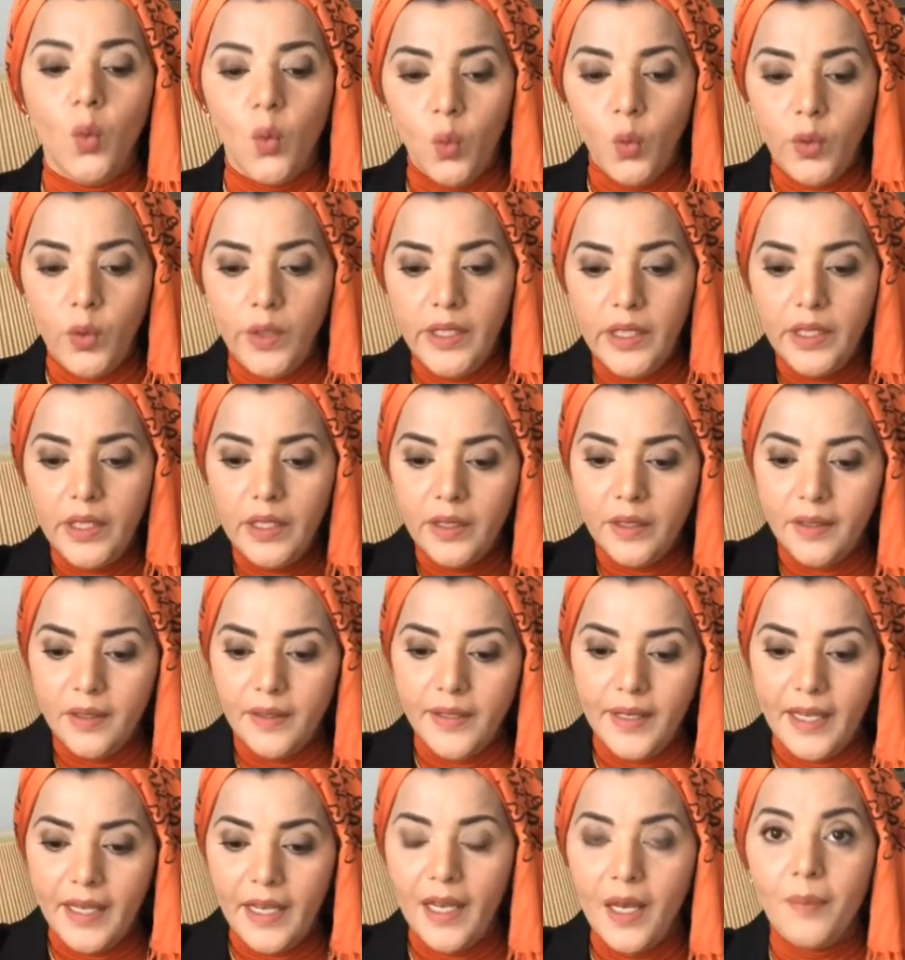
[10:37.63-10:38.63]

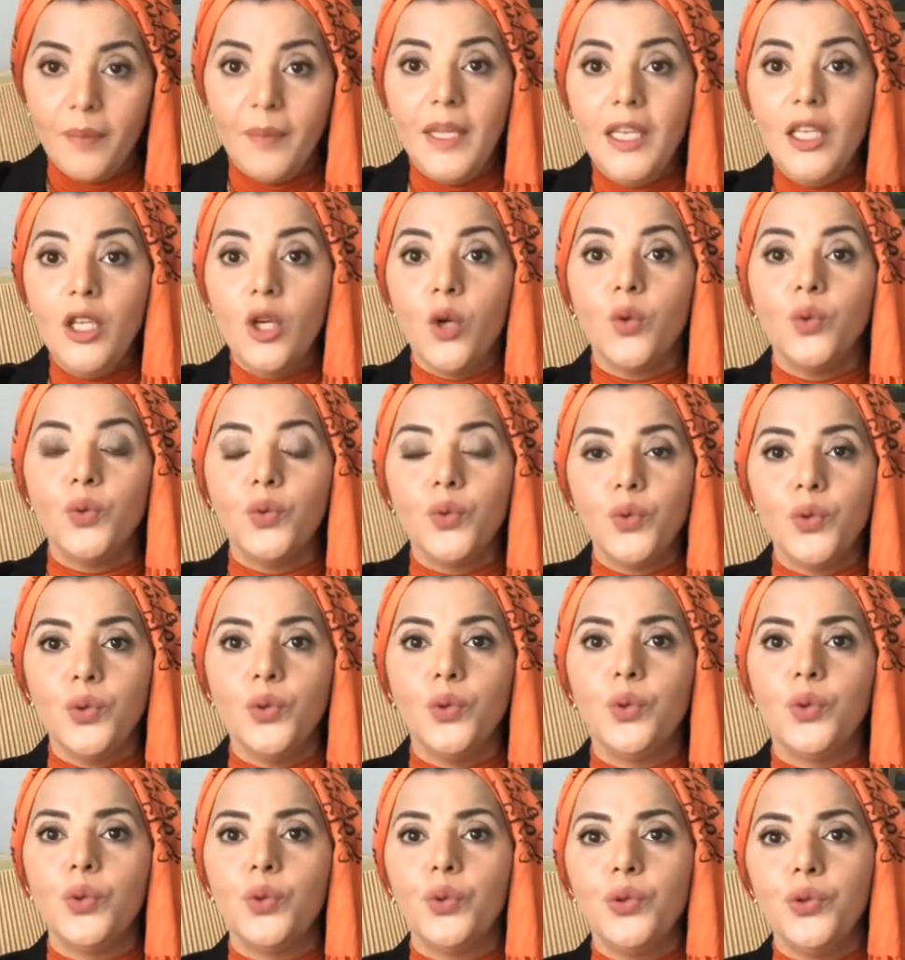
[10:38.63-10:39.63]
واعملي خطوط
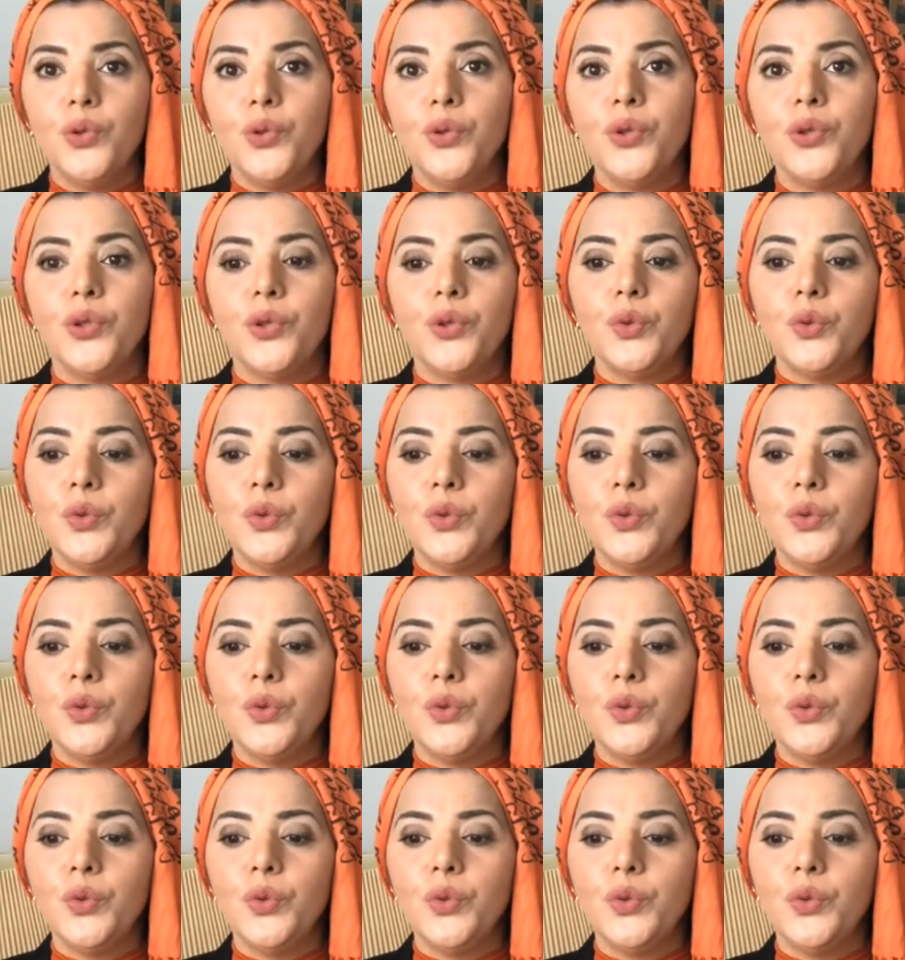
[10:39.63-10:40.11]
ورتوش